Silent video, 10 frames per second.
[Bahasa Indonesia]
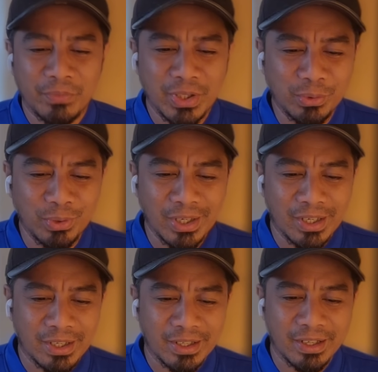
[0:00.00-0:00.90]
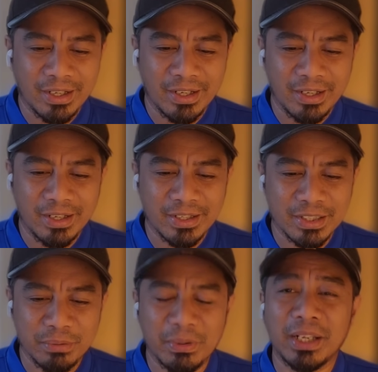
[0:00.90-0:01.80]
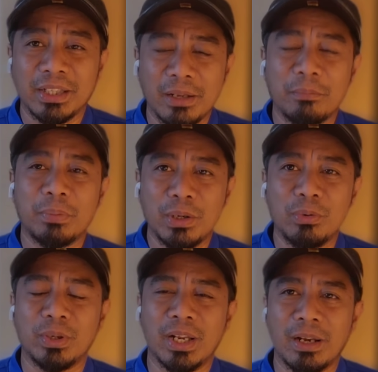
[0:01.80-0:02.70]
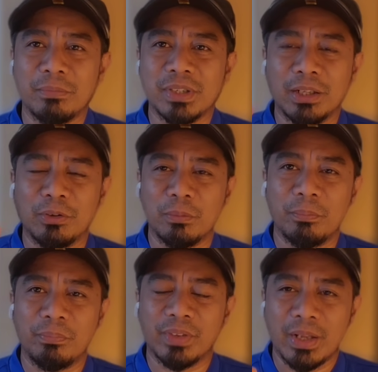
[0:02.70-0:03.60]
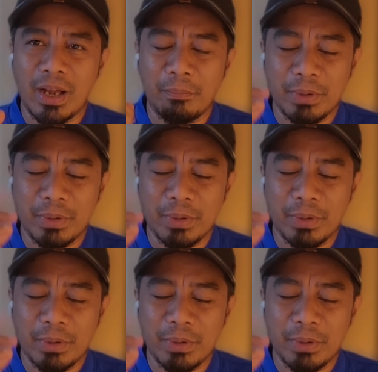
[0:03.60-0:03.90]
itulah uh, semangat yang perlu dalam satu uh,